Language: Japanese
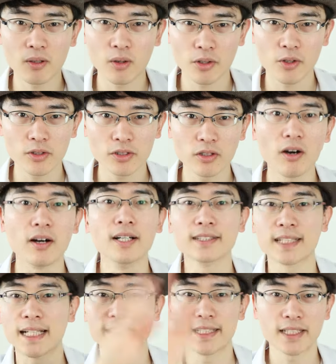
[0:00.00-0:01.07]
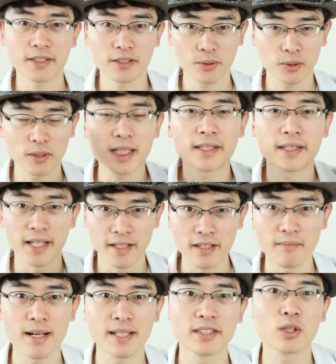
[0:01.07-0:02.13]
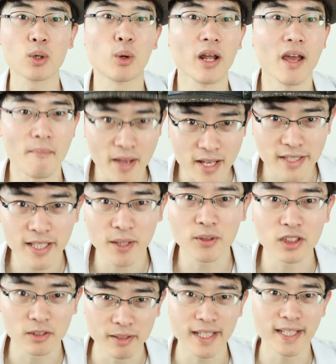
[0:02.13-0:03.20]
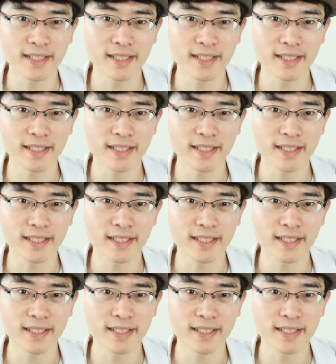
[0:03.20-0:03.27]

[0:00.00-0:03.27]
の曲を再生することができます。これめっちゃおすすめ